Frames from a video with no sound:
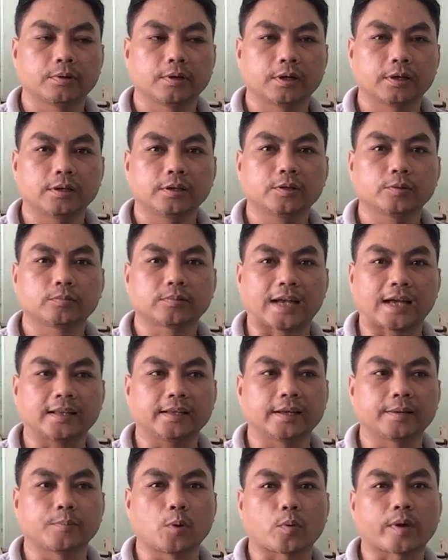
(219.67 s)
Nói chung trả
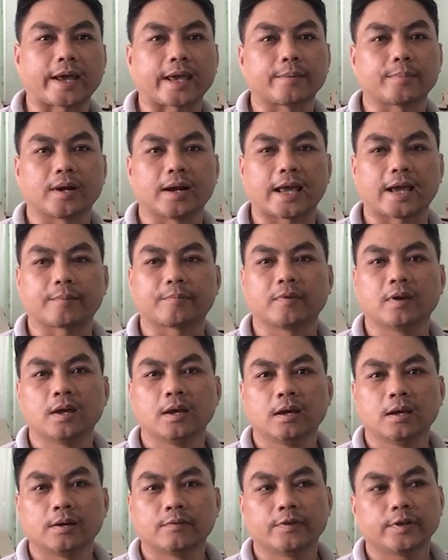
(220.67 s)
tiền một ngày mình làm,
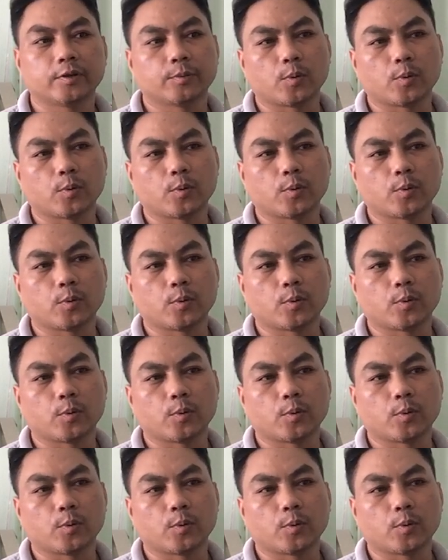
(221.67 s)
ví